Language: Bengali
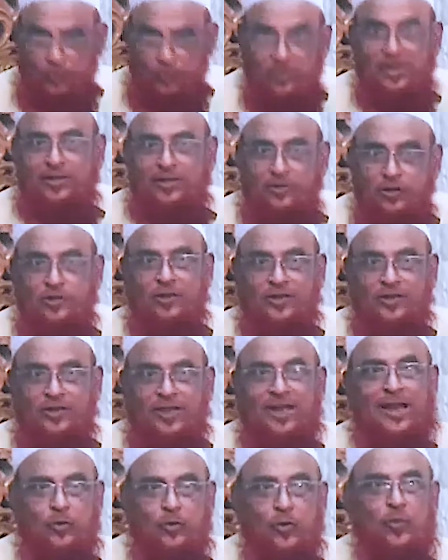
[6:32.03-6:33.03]
বুঝলেন তো
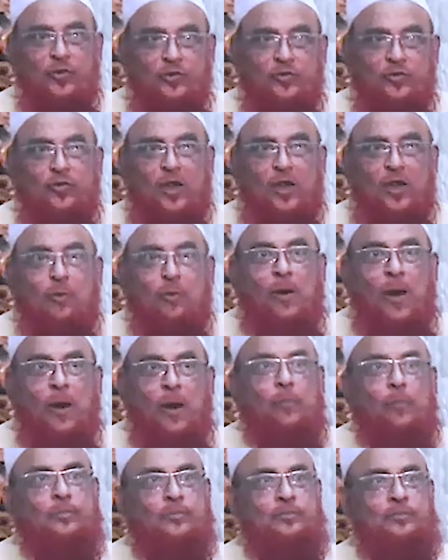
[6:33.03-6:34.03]
শয়তানের কুমন্ত্রণার
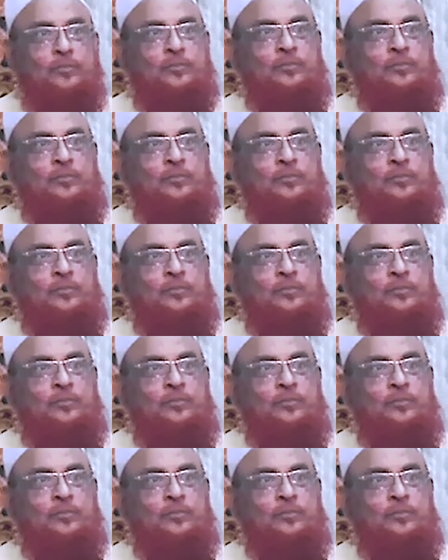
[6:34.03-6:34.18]
ভাব